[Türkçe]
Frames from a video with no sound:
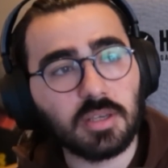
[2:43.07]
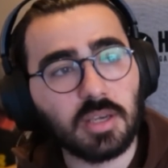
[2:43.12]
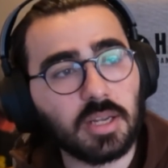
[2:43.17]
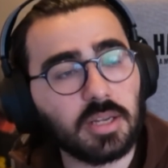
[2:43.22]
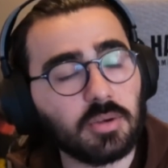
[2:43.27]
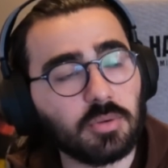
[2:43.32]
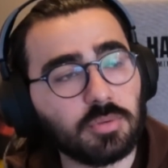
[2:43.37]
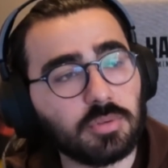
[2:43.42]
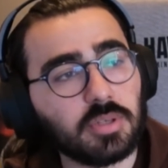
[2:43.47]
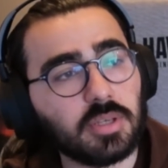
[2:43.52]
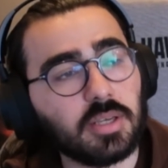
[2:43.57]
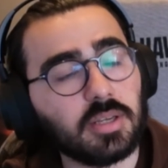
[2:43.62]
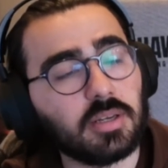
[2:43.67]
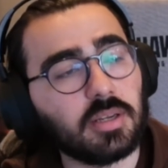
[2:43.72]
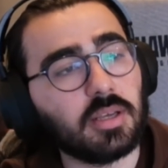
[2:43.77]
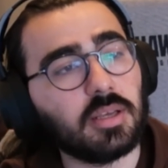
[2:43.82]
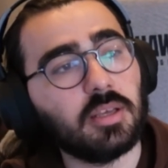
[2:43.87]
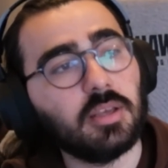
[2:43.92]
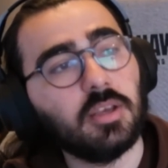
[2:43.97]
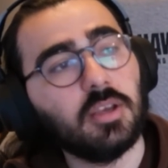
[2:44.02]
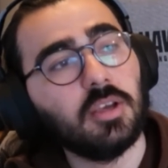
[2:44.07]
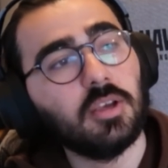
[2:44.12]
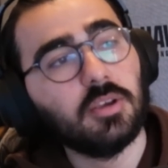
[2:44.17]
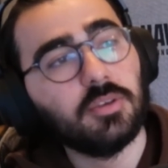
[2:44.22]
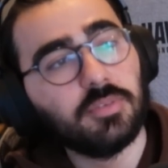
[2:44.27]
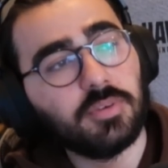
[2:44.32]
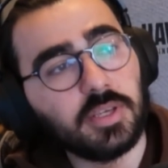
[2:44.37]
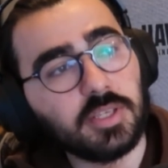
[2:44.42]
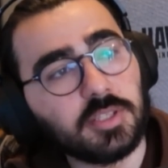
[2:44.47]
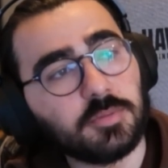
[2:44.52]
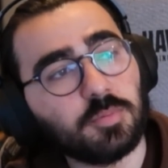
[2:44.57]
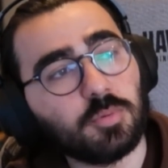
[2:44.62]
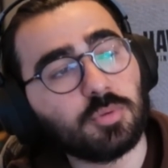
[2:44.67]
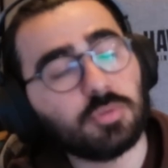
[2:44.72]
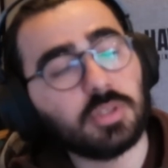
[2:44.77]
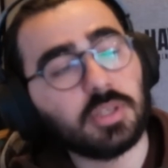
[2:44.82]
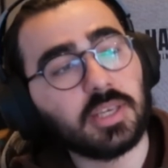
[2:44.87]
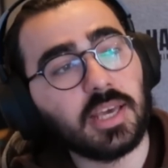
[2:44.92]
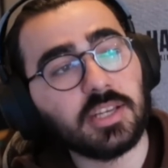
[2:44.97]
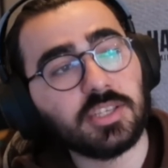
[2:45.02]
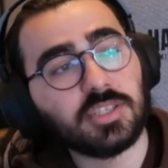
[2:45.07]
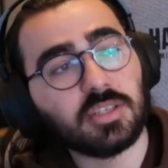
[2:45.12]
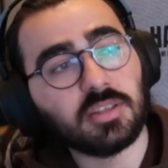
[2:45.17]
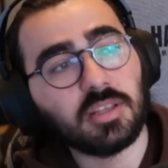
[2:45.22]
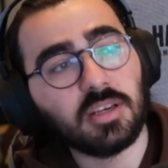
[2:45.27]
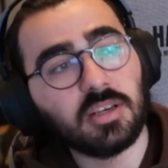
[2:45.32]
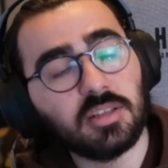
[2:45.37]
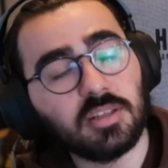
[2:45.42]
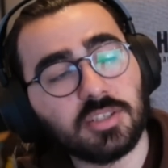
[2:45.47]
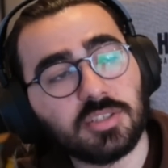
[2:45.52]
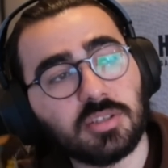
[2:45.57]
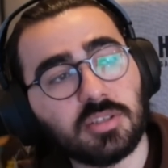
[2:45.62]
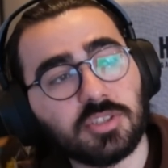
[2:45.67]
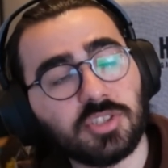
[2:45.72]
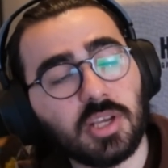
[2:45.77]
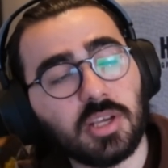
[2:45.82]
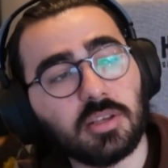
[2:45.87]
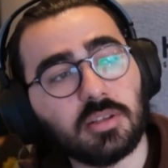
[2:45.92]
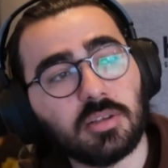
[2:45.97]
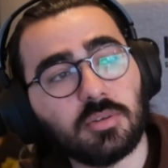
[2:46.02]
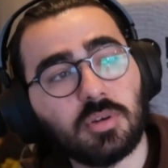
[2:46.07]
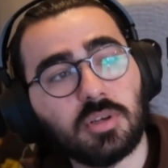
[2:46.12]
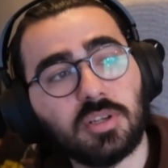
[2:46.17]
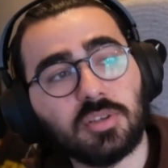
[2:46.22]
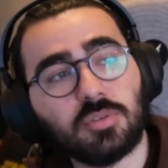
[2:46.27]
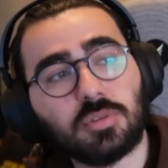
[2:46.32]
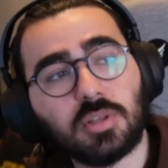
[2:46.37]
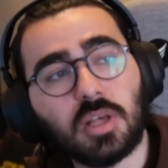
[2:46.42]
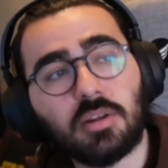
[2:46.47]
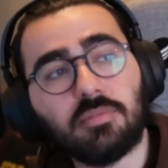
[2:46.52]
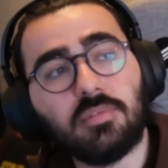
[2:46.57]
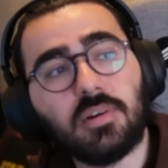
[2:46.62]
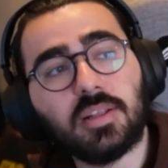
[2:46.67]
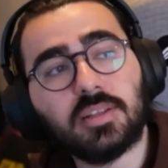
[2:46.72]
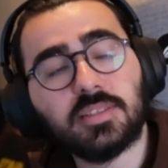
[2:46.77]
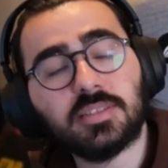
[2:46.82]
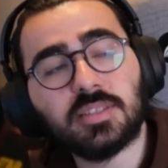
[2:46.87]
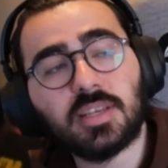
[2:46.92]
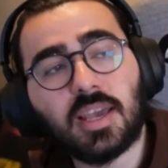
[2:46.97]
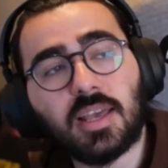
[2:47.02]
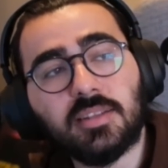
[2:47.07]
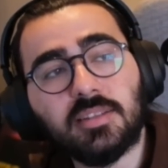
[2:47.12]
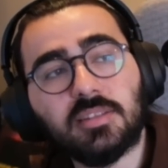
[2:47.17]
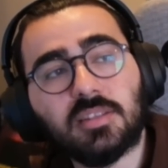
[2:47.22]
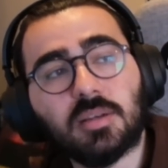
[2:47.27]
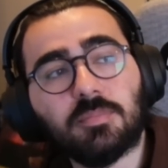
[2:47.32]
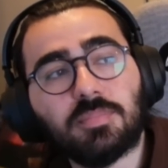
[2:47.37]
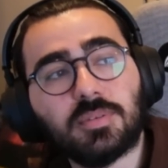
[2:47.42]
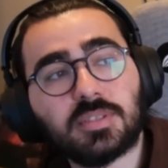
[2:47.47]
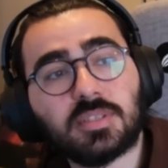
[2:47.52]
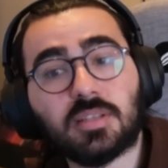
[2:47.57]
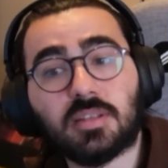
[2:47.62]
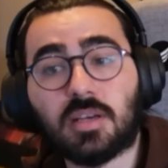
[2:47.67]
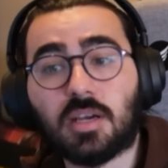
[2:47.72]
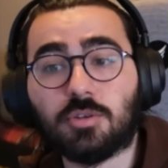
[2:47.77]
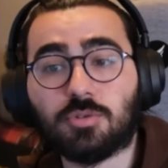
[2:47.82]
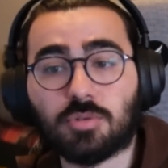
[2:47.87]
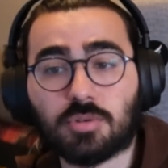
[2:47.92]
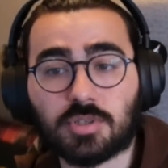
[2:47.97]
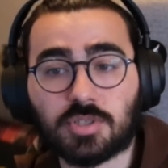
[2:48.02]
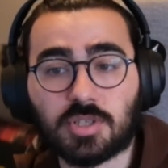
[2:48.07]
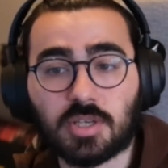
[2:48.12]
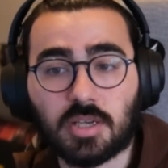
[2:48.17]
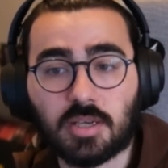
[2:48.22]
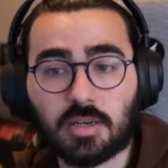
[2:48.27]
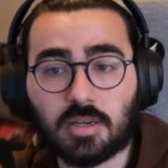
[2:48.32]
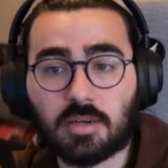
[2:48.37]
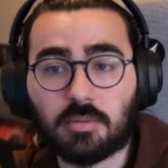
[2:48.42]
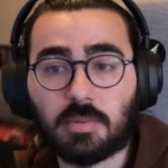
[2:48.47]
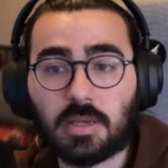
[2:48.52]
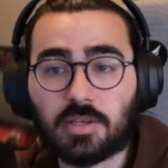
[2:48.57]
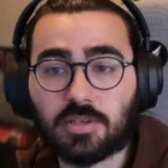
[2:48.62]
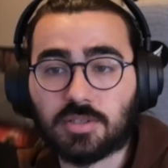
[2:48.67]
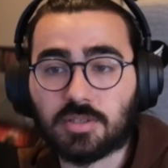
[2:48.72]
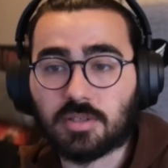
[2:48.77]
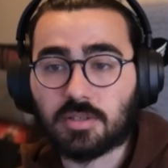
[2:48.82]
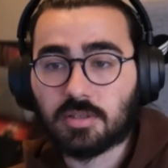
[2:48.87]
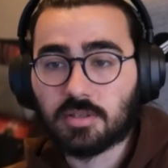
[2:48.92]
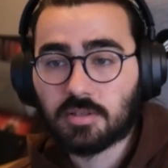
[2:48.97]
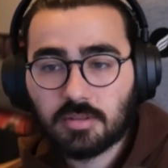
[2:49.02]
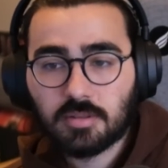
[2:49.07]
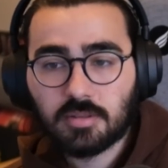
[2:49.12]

Yani onun yerine Facebook'ta gerçekten kılıç, şey Kırıklar Vadisi edit yapılsa daha çok işe yarar bence.